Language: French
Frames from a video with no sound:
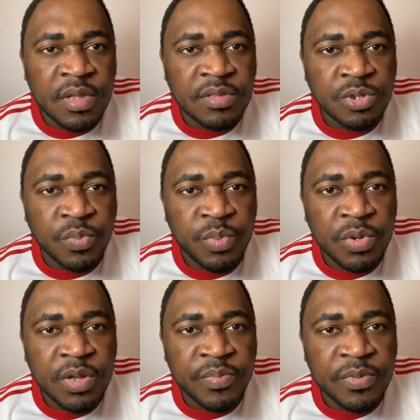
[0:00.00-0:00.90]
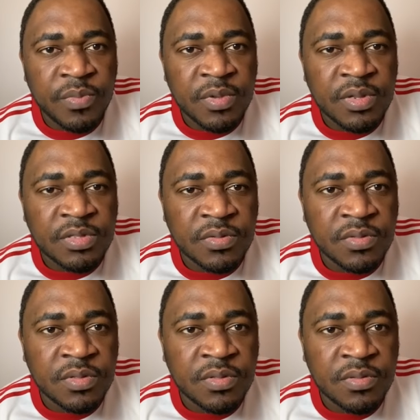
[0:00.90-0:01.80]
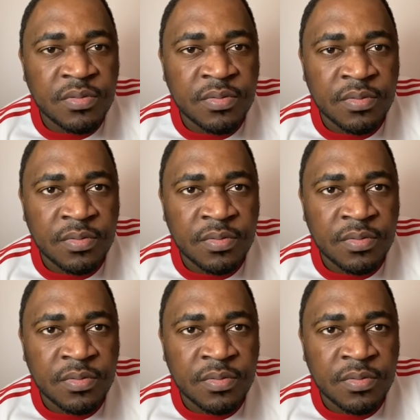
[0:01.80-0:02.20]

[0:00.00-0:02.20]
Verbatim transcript: Attendez, je bloque rapidement les gens qui...